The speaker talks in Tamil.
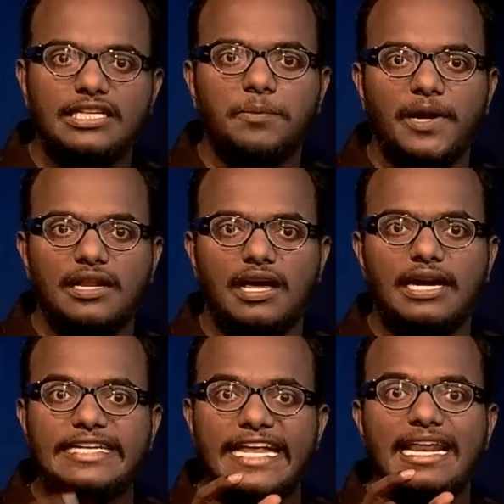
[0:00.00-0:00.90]
இதுக்கு பேர்
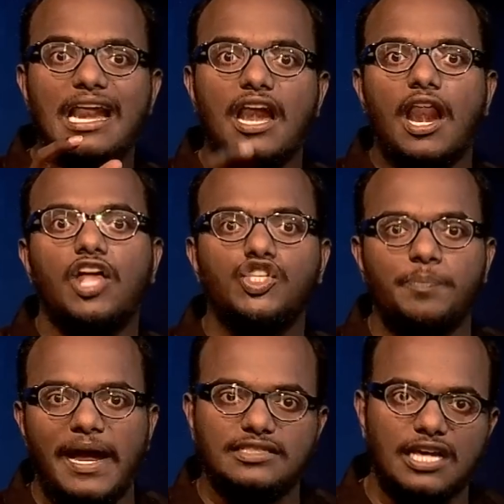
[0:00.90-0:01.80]
தான் டெரர் லான்ச்
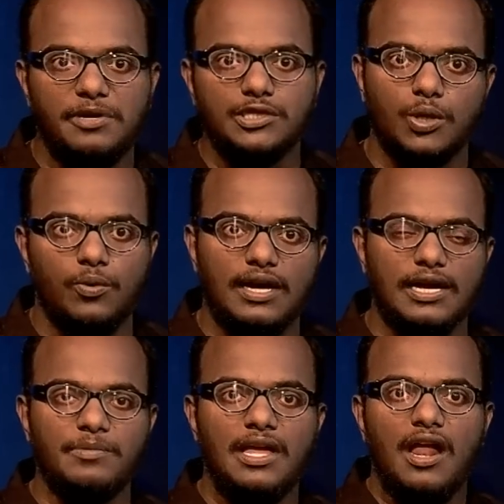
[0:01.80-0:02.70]
பேட்ஸ் அப்படின்னு
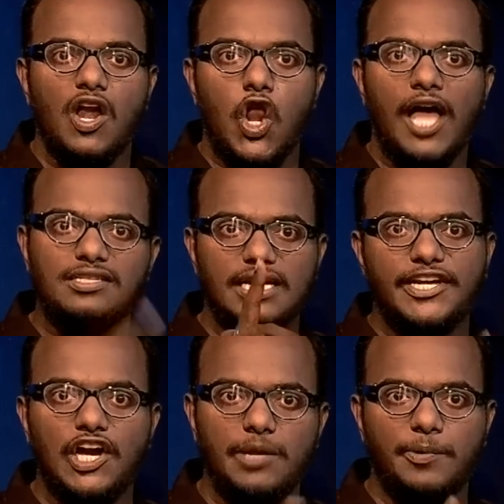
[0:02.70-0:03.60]
சொல்லுவாங்க லான்ச்னா
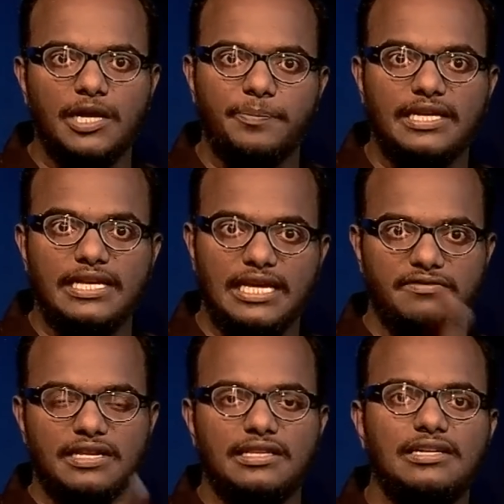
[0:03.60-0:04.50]
கேள்விப்பட்டிருப்பீங்க
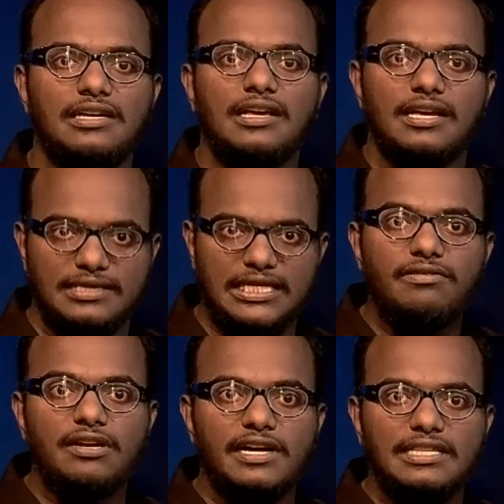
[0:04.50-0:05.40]
ஏவருது
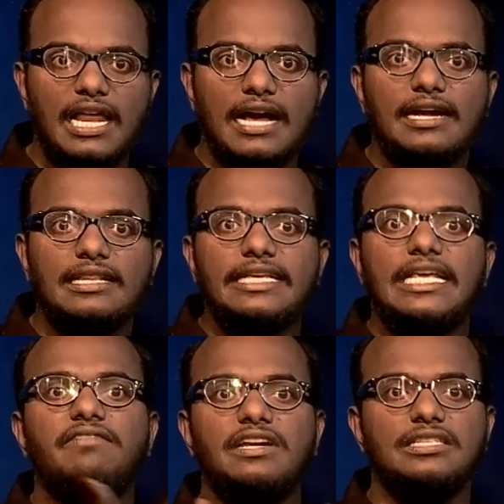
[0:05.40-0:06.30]
தீவிரவாதியில் அங்கேருந்து
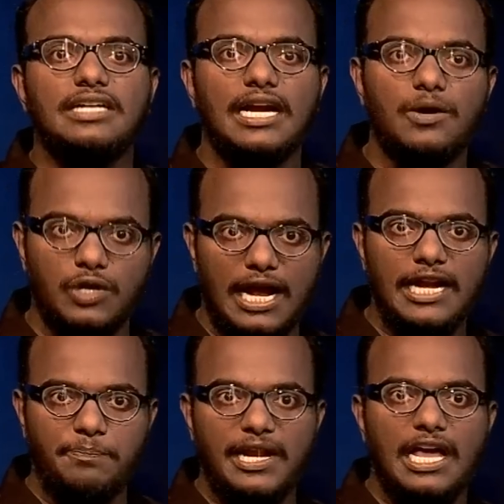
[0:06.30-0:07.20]
ஏவரத்துக்கான ஒரு
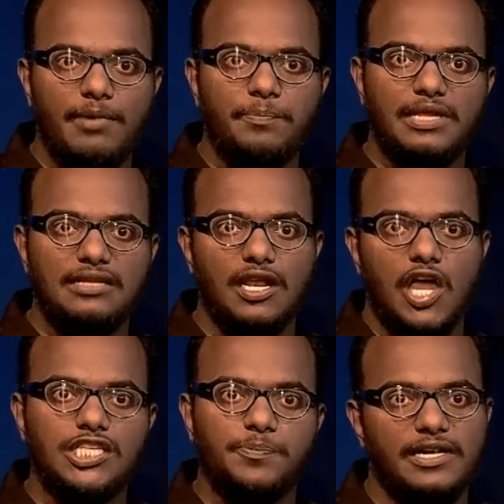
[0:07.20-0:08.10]
அடிப்படை அமைப்பு தான் இந்த
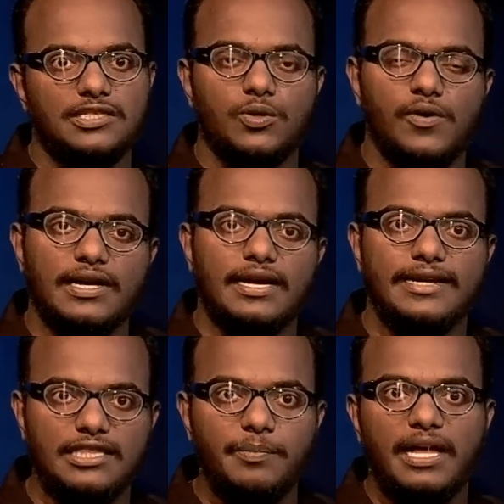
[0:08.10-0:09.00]
லான்ச் பேட்னு சொல்லுவாங்க
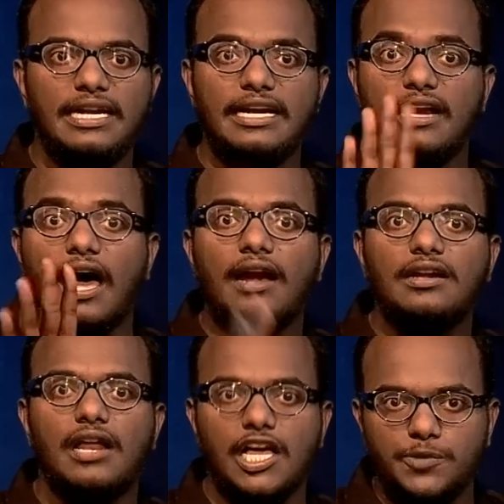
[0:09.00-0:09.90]
இது மாதிரி
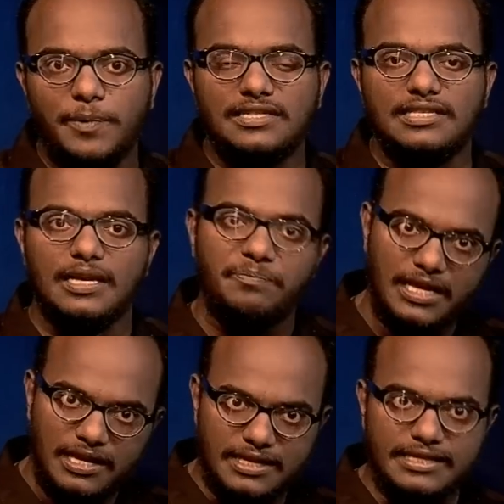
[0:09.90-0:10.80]
நான்கு லான்ச் பேட்ஸை
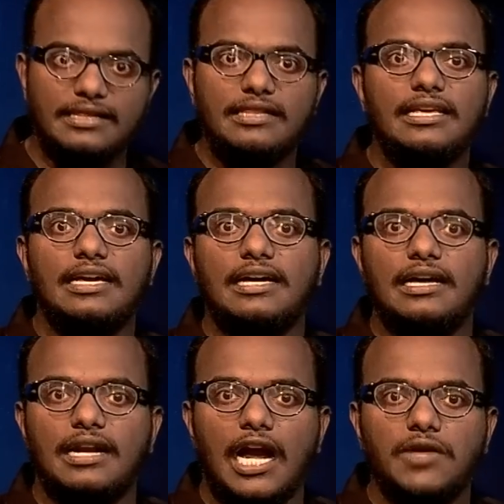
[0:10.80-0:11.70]
இந்திய
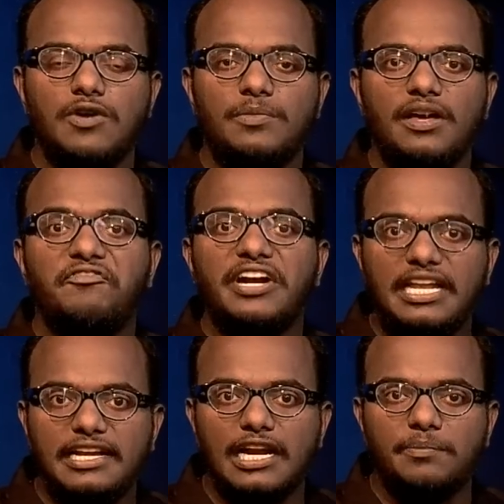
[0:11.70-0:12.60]
ராணுவம்
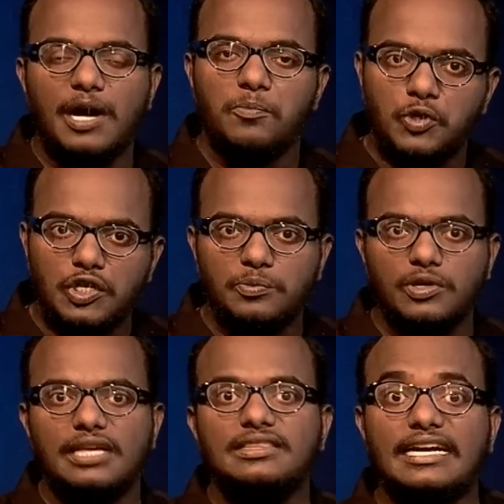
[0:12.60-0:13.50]
வெற்றிகரமாக
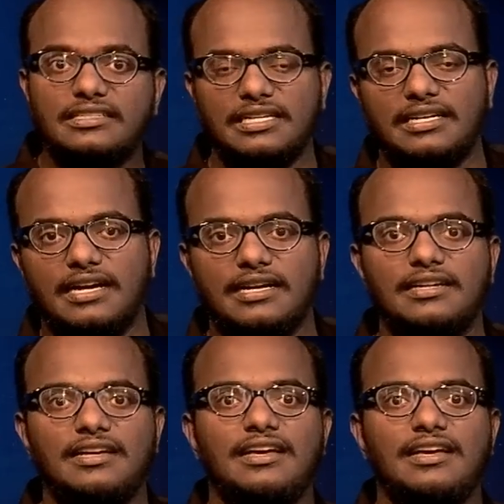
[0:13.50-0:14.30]
முற்றுமுழுதாக தகர்த்துருக்காங்க